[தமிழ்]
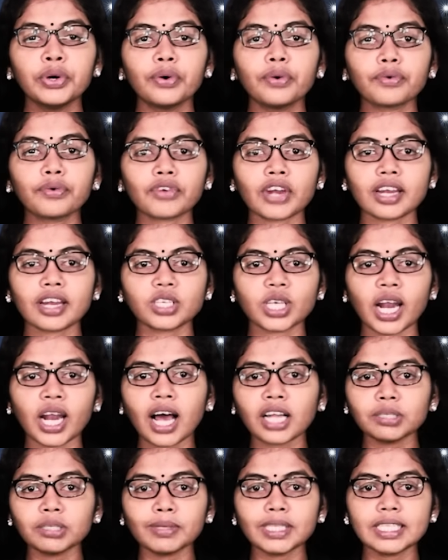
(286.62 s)
உக்ரைன்
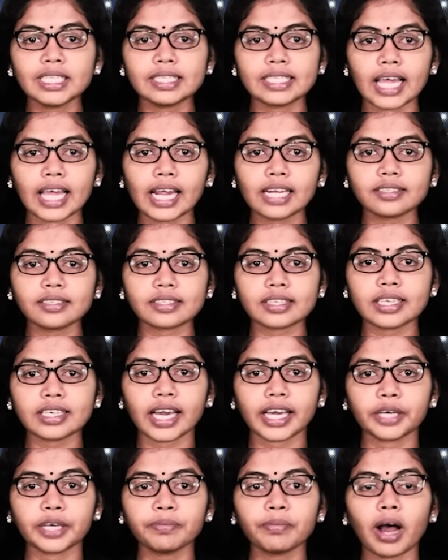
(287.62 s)
ஜனாதிபதி
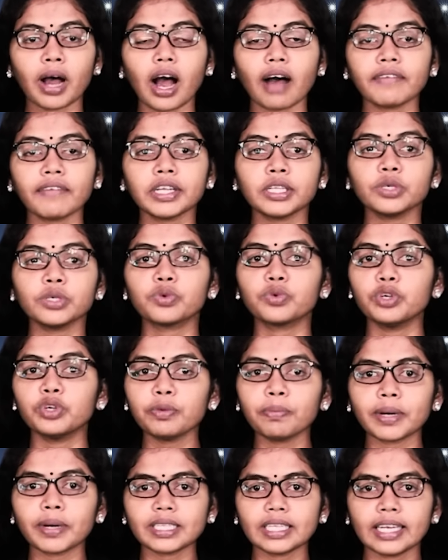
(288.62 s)
செலன்ஸ்கியையும் அவரது
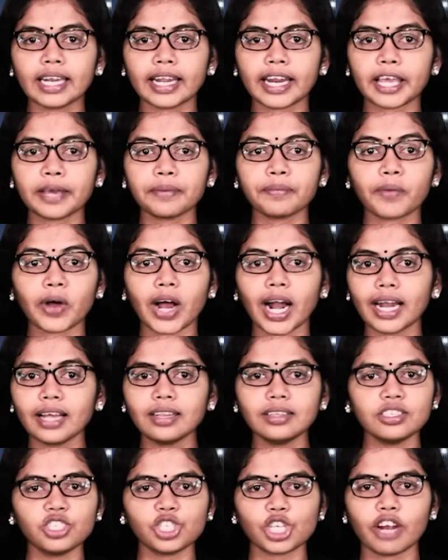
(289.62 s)
குடும்பத்தினரையும்
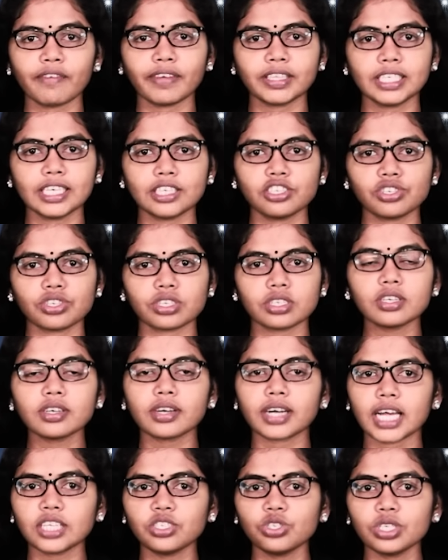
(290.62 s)
கடத்தி செல்வது என்று
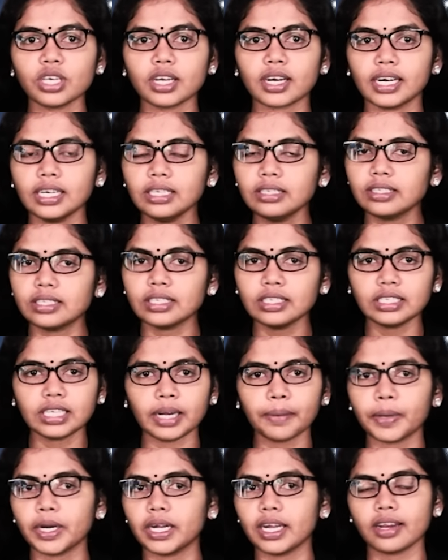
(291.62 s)
ரஷ்யர்கள்
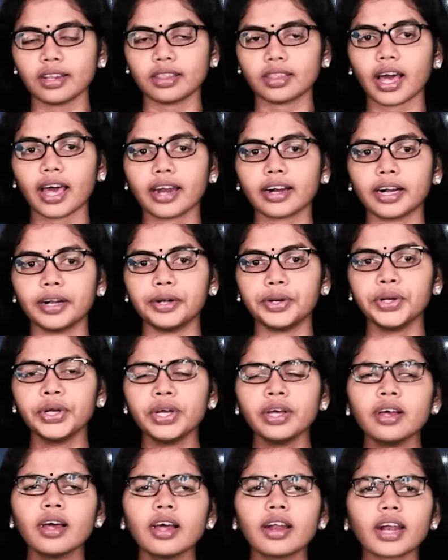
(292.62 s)
திட்டமிட்டிருந்தார்கள்
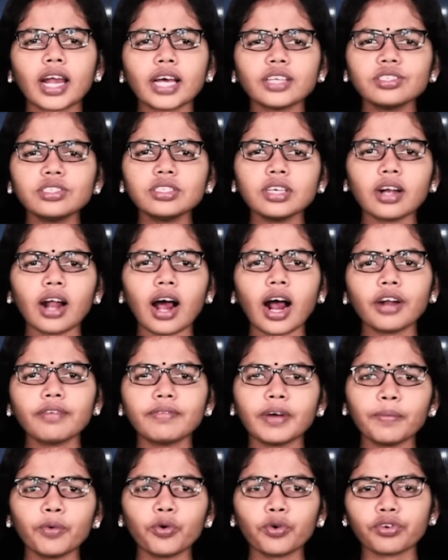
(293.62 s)
ரஷ்ய
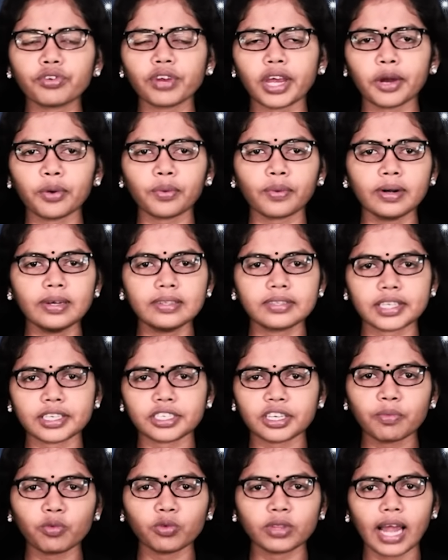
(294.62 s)
ராணுவம் உக்ரைனுக்குள்
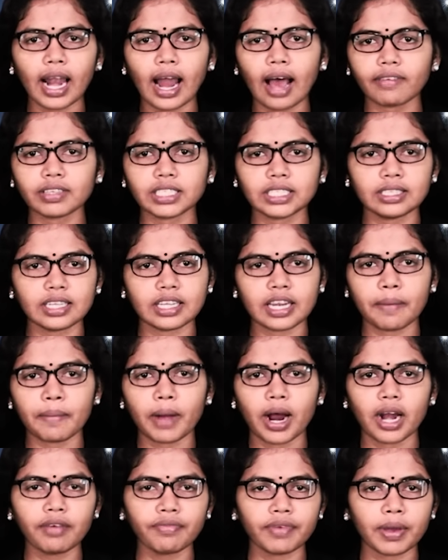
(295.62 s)
சென்ற முதலாவது
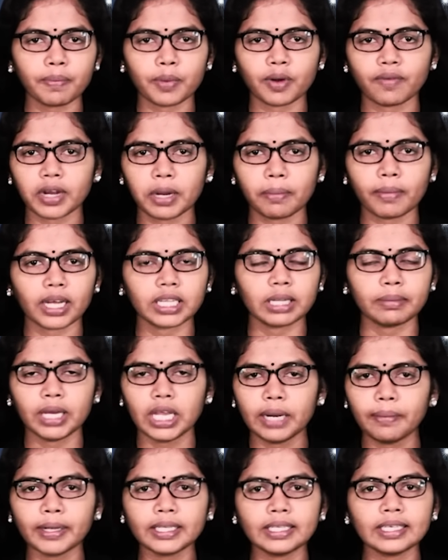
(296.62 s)
தினமான பிப்ரவரி மாதம்
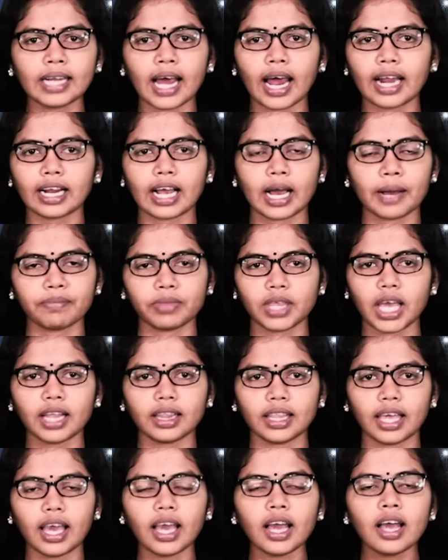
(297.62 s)
இருபத்தி நான்காம்
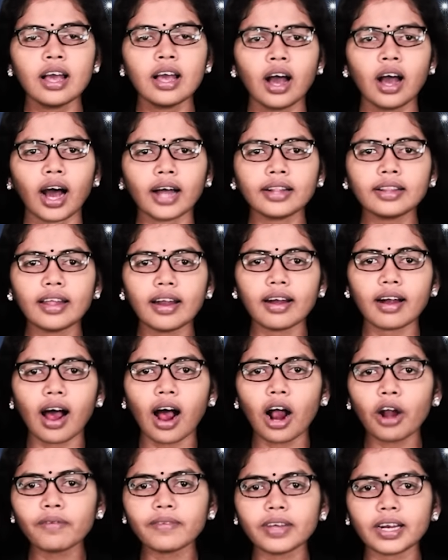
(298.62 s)
தேதி அந்த
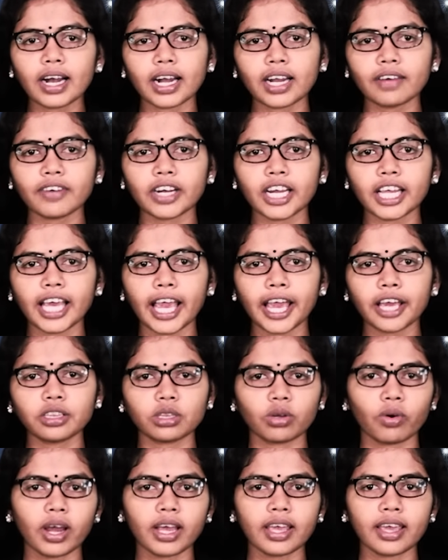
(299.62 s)
ராணுவ நடவடிக்கையை
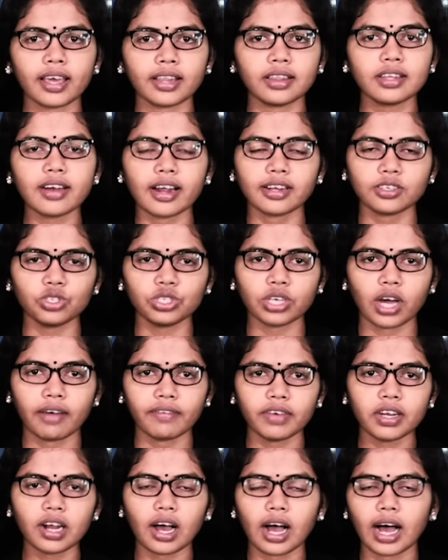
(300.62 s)
தொடங்கியது
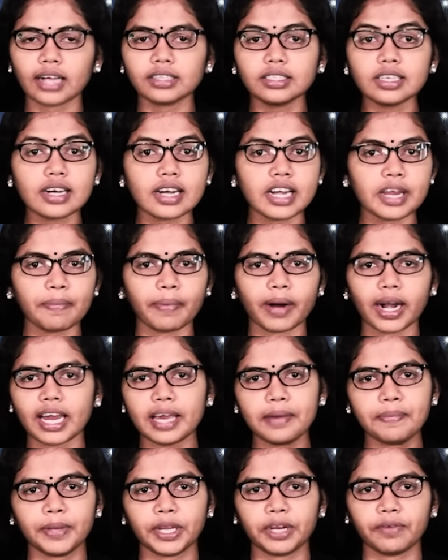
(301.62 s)
ரஷ்யாவின் அதிரடி
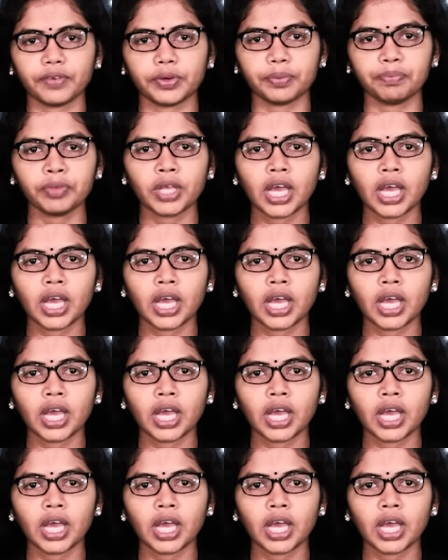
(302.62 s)
படை பிரிவு